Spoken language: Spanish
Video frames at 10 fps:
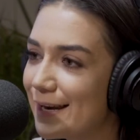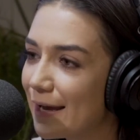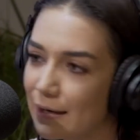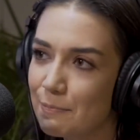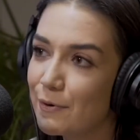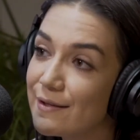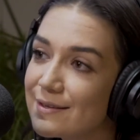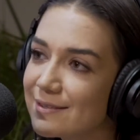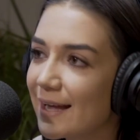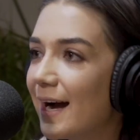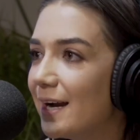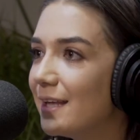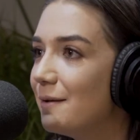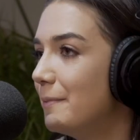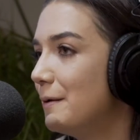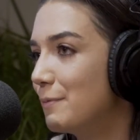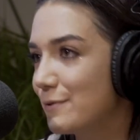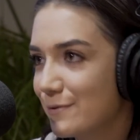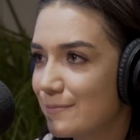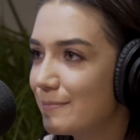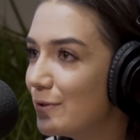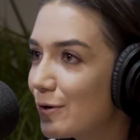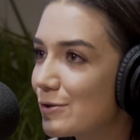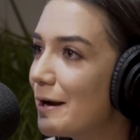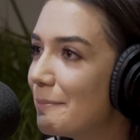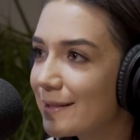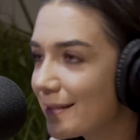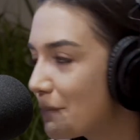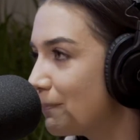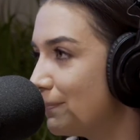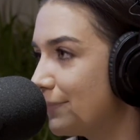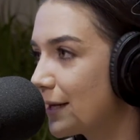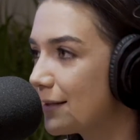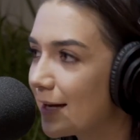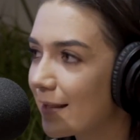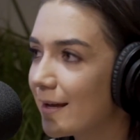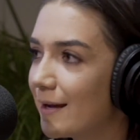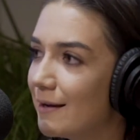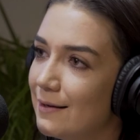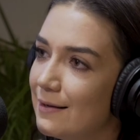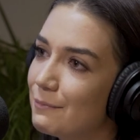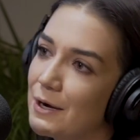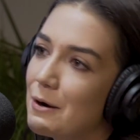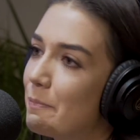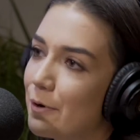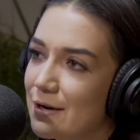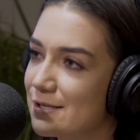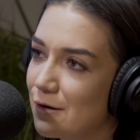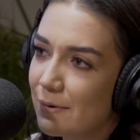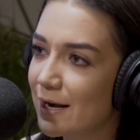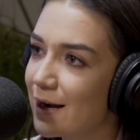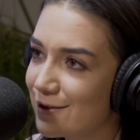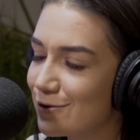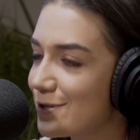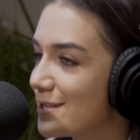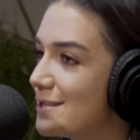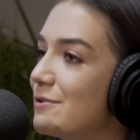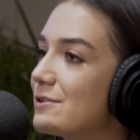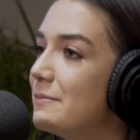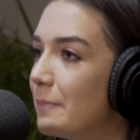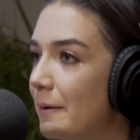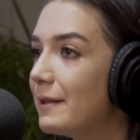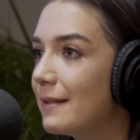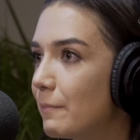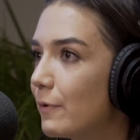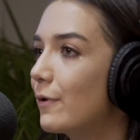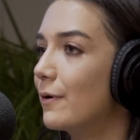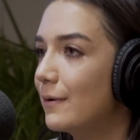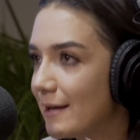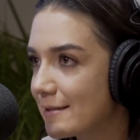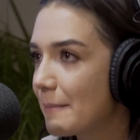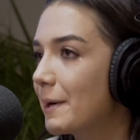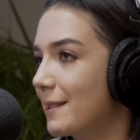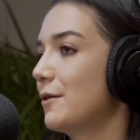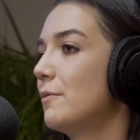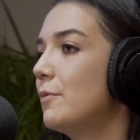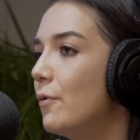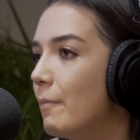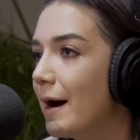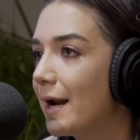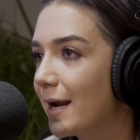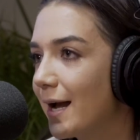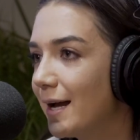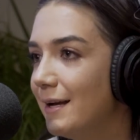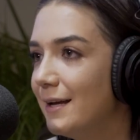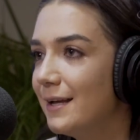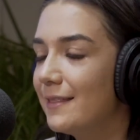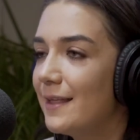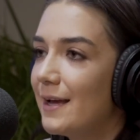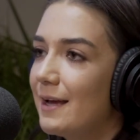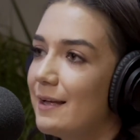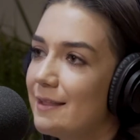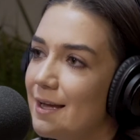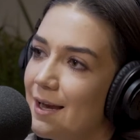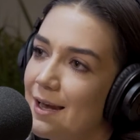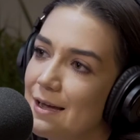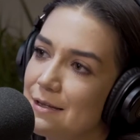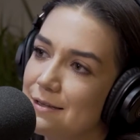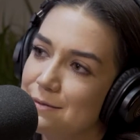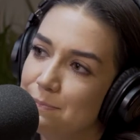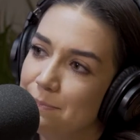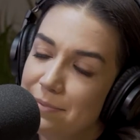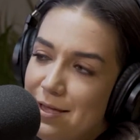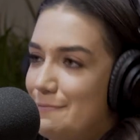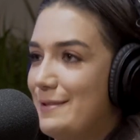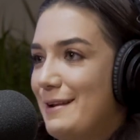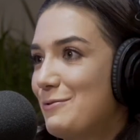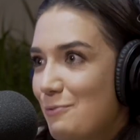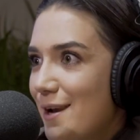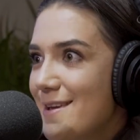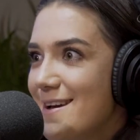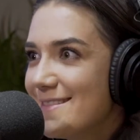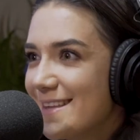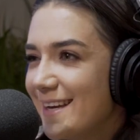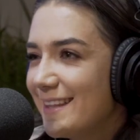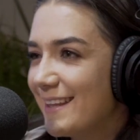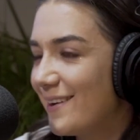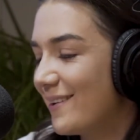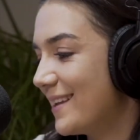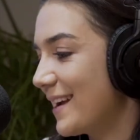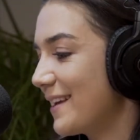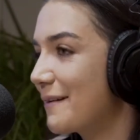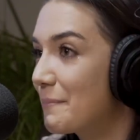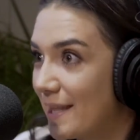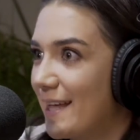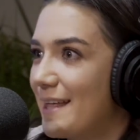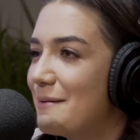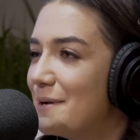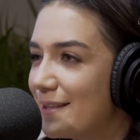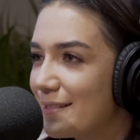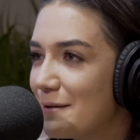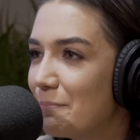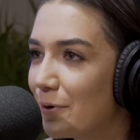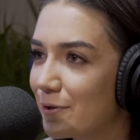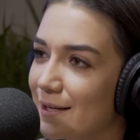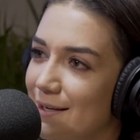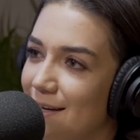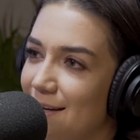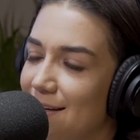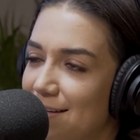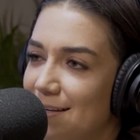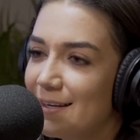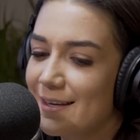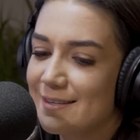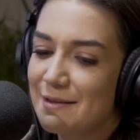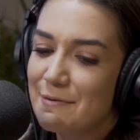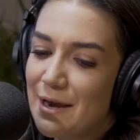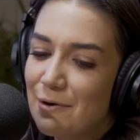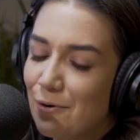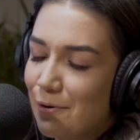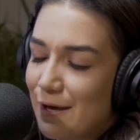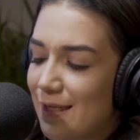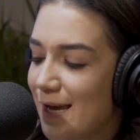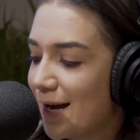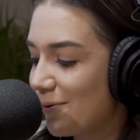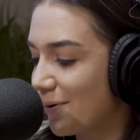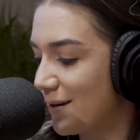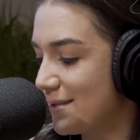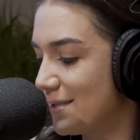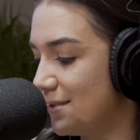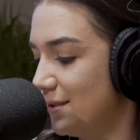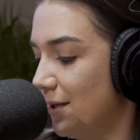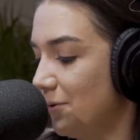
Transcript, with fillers: la que puede estar y, pues no solamente tratar de, bueno, por resolverle las cosas, sino simplemente por esa parte como humana de, las, de, del cliente y de que verdaderamente te importa que, esté bien o lo que diga o lo que necesite.